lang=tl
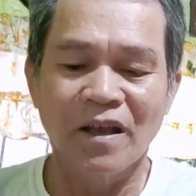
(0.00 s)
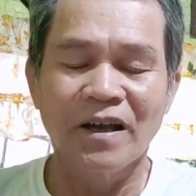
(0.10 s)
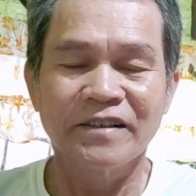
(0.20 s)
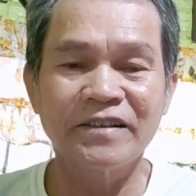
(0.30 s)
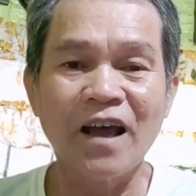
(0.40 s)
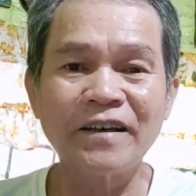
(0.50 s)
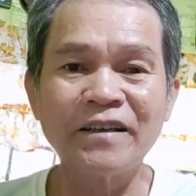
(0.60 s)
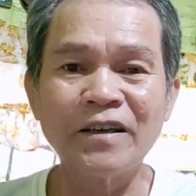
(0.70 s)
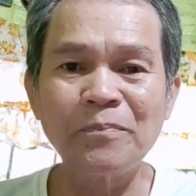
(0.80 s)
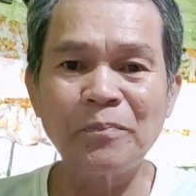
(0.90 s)
sa
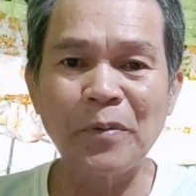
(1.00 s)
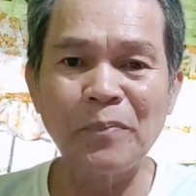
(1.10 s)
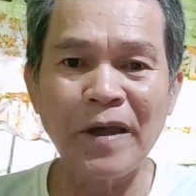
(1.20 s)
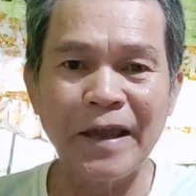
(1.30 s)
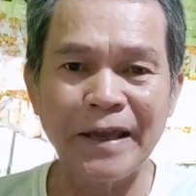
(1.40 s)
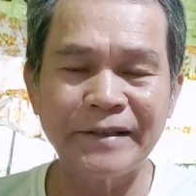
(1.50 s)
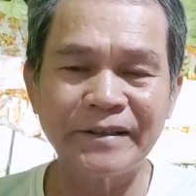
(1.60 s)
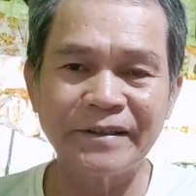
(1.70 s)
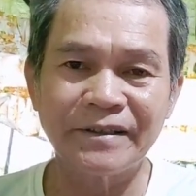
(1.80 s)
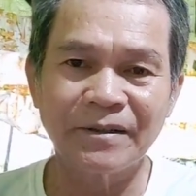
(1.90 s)
aking FB page,
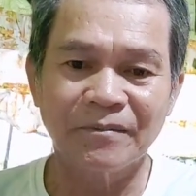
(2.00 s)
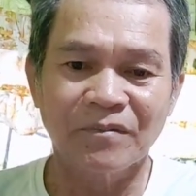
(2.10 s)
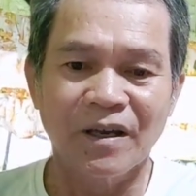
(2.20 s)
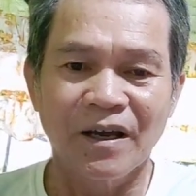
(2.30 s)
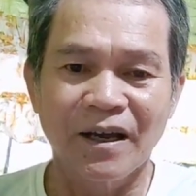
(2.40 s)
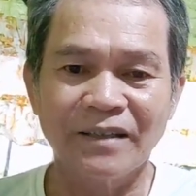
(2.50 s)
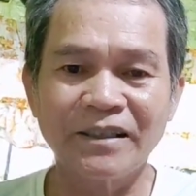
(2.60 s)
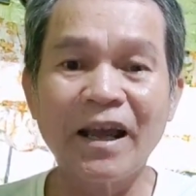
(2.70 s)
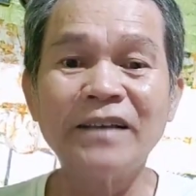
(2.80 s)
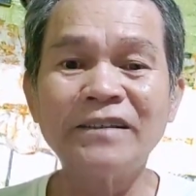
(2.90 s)
at
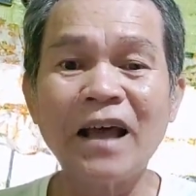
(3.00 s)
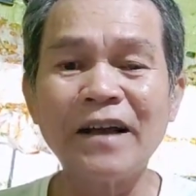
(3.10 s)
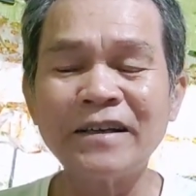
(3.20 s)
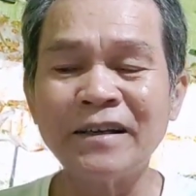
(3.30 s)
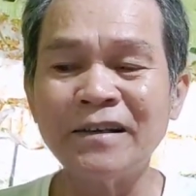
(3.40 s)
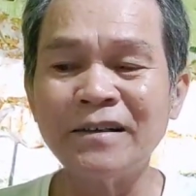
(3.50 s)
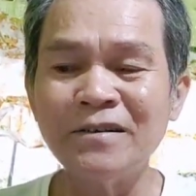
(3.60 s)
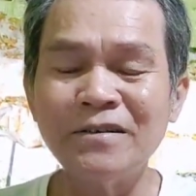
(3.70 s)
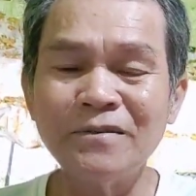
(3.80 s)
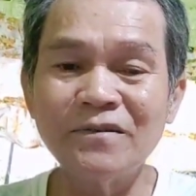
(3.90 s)
saka sa aking,
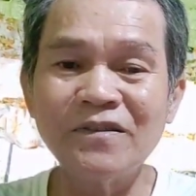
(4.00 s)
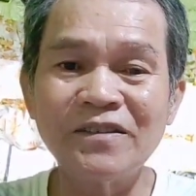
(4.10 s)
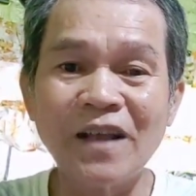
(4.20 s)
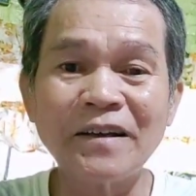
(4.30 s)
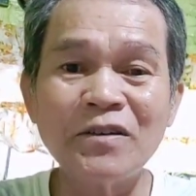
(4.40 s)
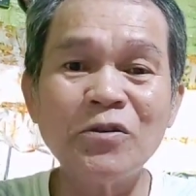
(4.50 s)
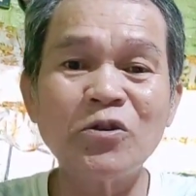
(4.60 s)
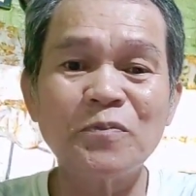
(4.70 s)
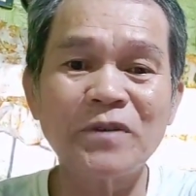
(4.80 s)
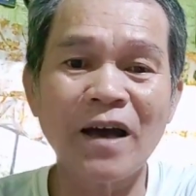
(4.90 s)
sa aking
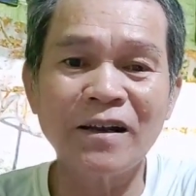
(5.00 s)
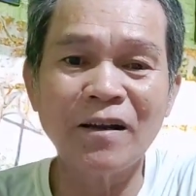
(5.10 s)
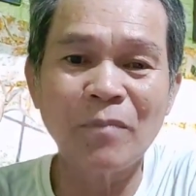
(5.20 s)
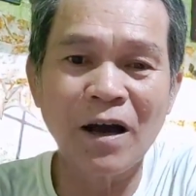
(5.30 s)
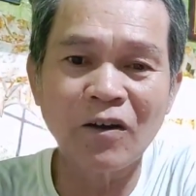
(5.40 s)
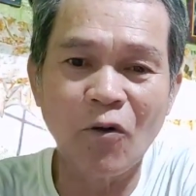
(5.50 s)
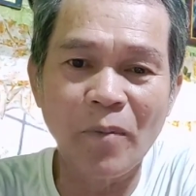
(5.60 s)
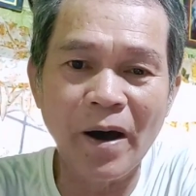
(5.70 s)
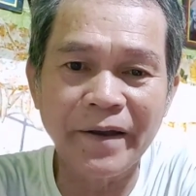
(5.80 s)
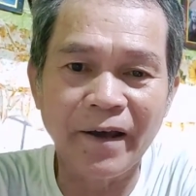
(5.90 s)
YouTube channel mga
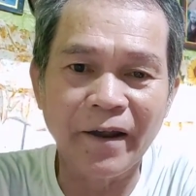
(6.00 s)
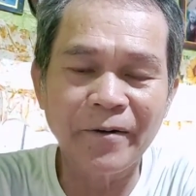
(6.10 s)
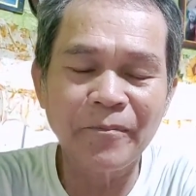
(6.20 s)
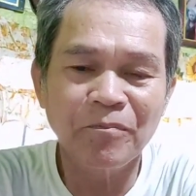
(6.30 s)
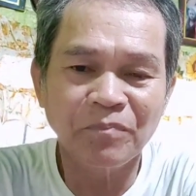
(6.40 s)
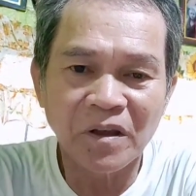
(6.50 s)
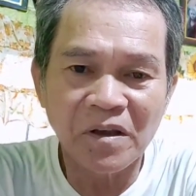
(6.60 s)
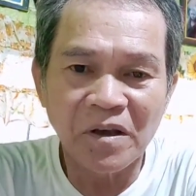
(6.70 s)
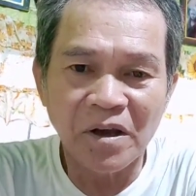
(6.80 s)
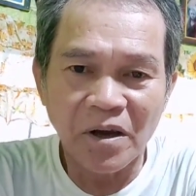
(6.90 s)
kaubayan
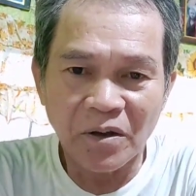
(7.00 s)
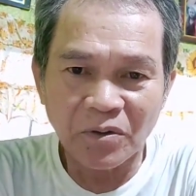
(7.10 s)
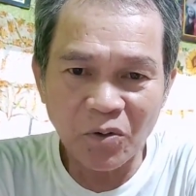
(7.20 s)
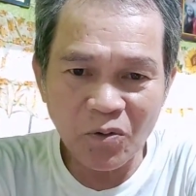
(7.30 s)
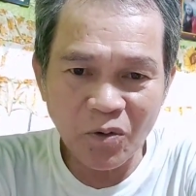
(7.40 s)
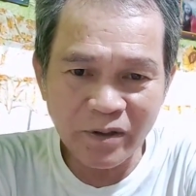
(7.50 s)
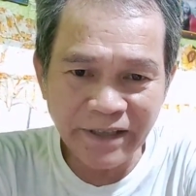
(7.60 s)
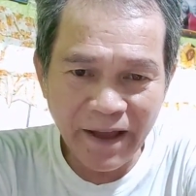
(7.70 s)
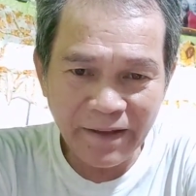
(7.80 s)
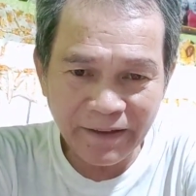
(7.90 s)
tungkol
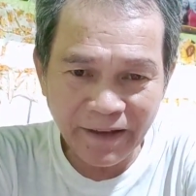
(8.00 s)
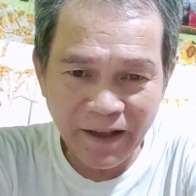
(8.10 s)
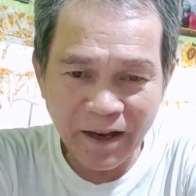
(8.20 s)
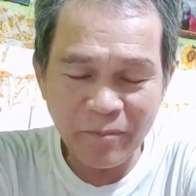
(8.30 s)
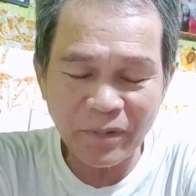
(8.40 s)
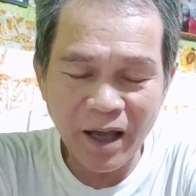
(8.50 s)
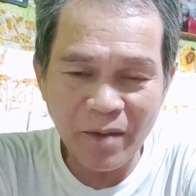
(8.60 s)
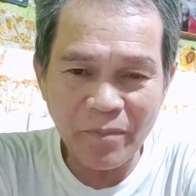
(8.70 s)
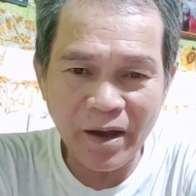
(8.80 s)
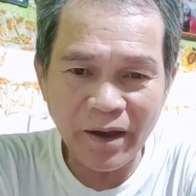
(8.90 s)
sa
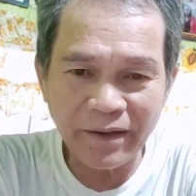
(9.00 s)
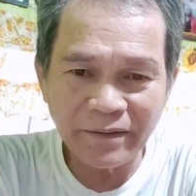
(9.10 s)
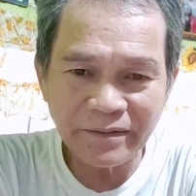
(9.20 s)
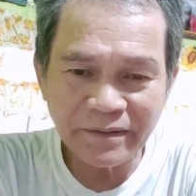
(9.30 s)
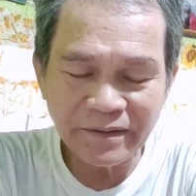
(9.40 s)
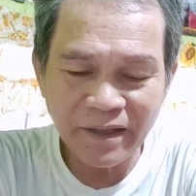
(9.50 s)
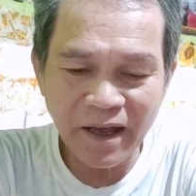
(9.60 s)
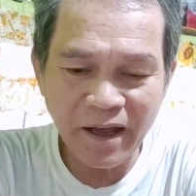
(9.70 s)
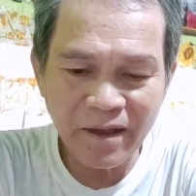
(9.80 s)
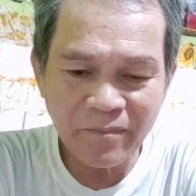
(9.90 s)
karamdaman
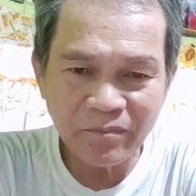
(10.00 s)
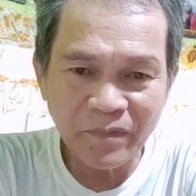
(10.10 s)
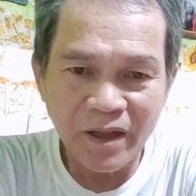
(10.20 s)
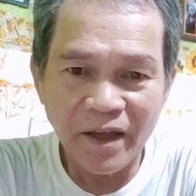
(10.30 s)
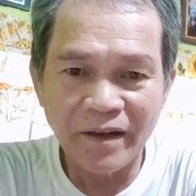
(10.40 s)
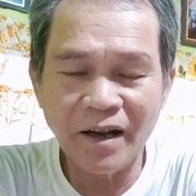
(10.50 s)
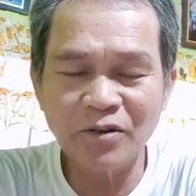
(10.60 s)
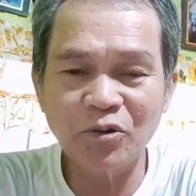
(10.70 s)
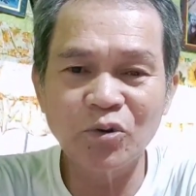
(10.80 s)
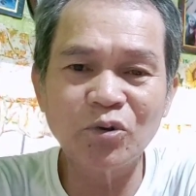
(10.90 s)
na
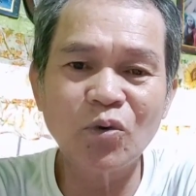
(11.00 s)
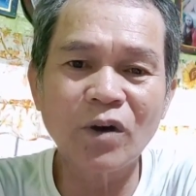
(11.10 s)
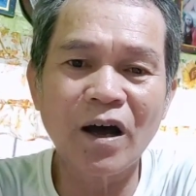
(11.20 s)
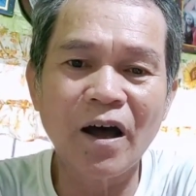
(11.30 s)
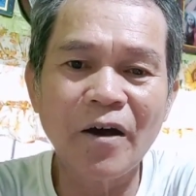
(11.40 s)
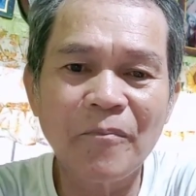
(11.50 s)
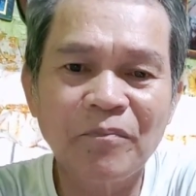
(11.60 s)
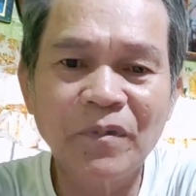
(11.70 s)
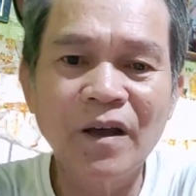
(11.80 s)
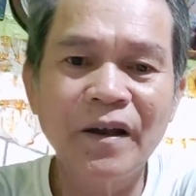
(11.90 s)
nagsusuka
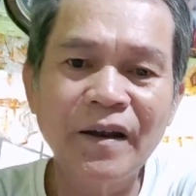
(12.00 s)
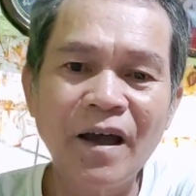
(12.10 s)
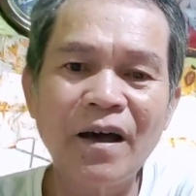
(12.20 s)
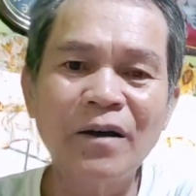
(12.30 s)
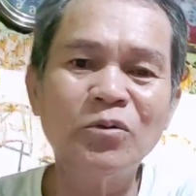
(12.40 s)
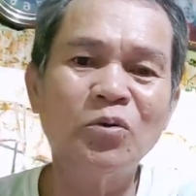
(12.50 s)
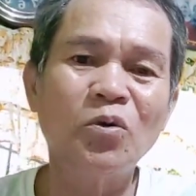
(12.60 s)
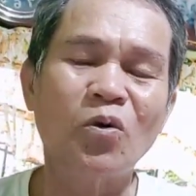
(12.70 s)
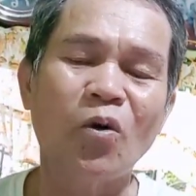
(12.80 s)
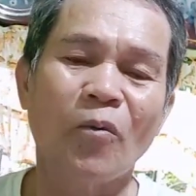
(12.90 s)
ng
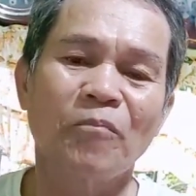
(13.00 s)
dugo